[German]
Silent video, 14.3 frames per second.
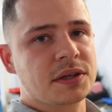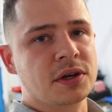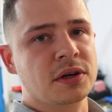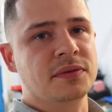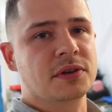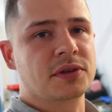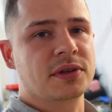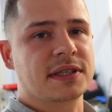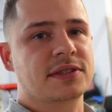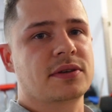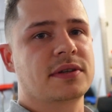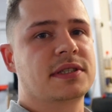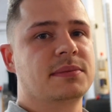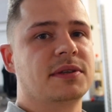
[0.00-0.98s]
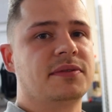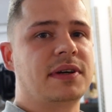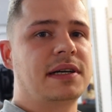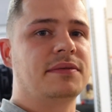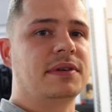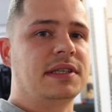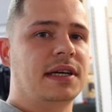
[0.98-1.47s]
Ich hoffe, euch hat es trotzdem
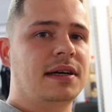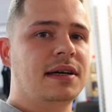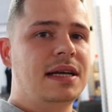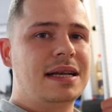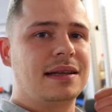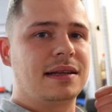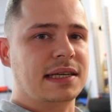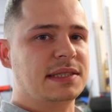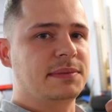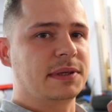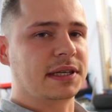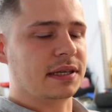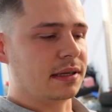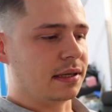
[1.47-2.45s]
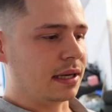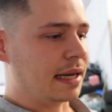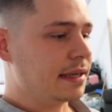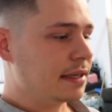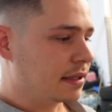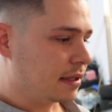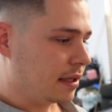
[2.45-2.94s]
gefallen. Wenn ja, lasst mir gerne ein Like